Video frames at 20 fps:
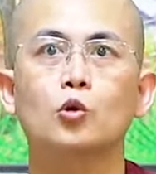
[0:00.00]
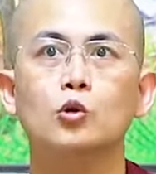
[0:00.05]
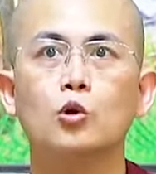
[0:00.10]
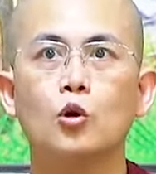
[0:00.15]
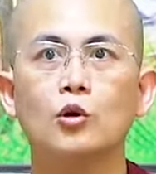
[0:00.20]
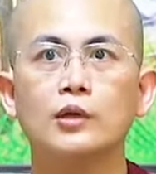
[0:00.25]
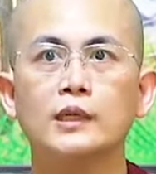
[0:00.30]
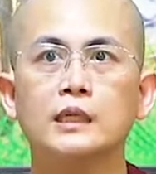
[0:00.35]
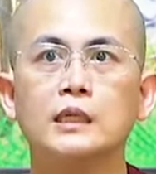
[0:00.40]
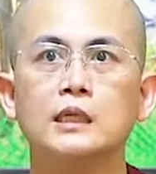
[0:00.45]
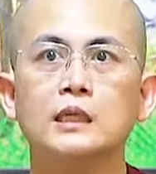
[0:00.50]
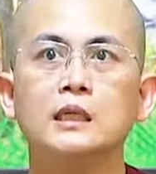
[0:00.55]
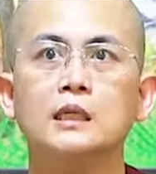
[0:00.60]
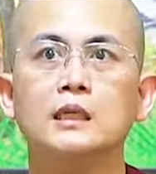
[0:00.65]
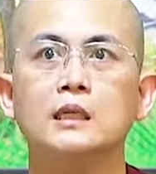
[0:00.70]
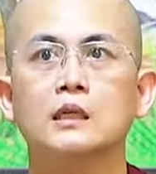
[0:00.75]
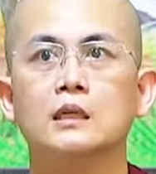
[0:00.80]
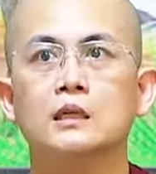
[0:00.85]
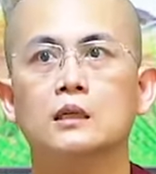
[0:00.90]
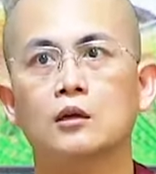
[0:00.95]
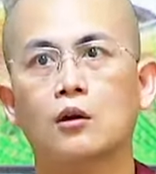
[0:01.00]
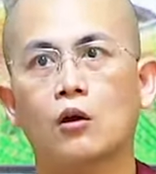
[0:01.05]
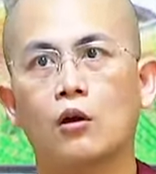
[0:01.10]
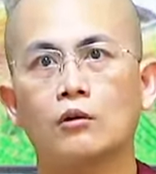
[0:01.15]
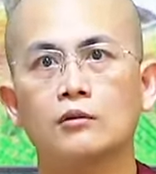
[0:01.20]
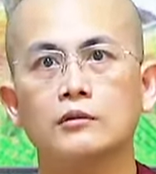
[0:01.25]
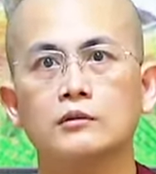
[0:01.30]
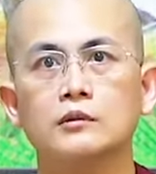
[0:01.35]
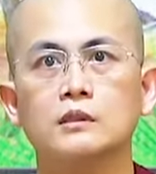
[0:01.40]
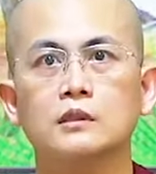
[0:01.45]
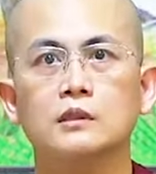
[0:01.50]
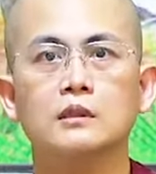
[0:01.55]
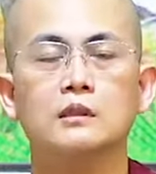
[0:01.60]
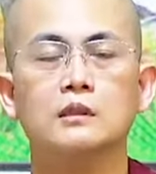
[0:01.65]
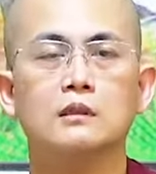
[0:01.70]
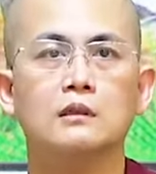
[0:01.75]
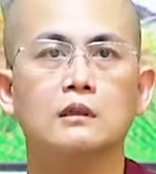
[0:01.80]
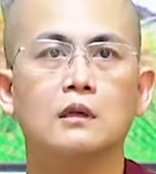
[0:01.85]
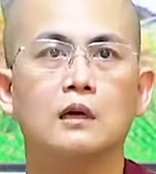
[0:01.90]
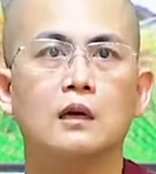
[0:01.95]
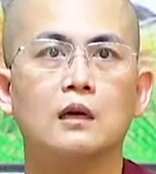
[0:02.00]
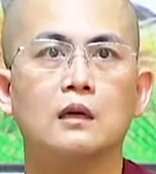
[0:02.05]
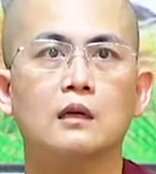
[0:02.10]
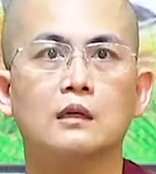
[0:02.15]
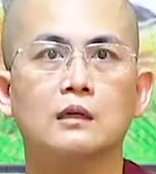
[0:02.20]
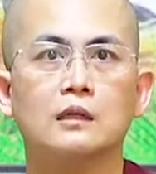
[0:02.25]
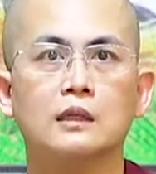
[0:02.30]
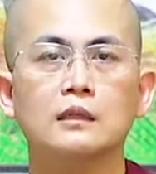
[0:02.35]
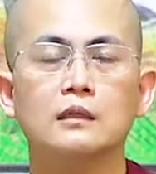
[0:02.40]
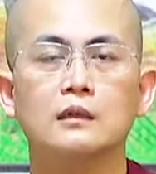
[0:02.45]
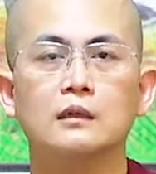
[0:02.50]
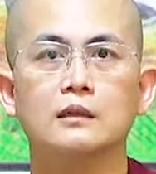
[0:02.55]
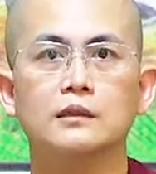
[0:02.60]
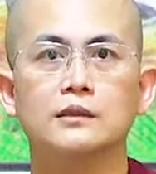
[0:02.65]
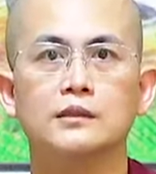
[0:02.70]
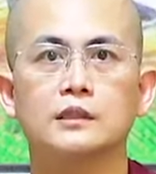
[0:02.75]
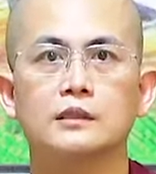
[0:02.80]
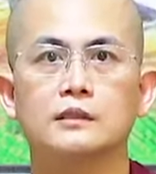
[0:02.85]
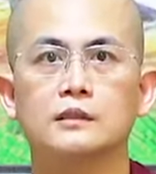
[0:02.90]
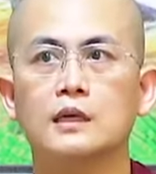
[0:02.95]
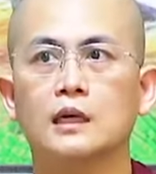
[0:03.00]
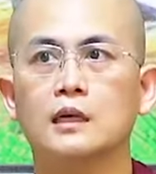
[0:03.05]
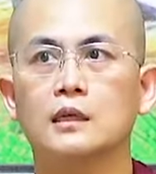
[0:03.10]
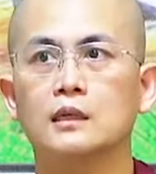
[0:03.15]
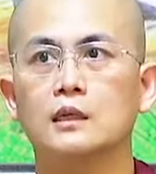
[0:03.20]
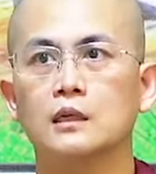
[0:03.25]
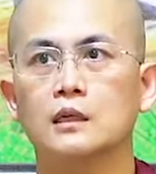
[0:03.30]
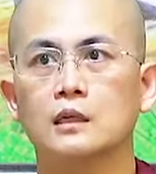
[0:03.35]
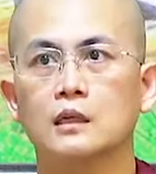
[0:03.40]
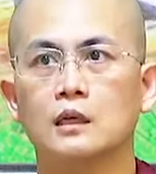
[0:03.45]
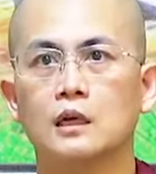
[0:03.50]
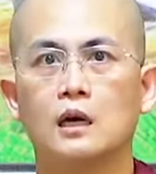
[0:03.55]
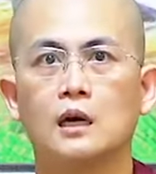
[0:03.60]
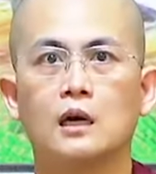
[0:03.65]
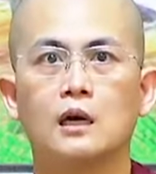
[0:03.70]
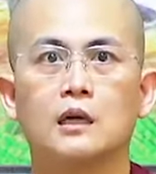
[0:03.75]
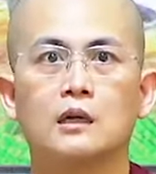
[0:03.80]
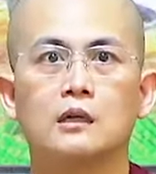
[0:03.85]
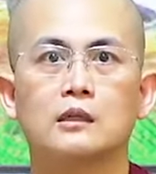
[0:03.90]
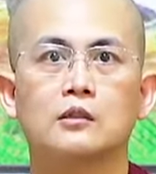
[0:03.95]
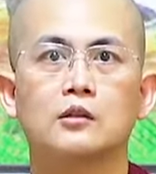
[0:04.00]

đôi khi có những à, cái lời chỉ dạy à,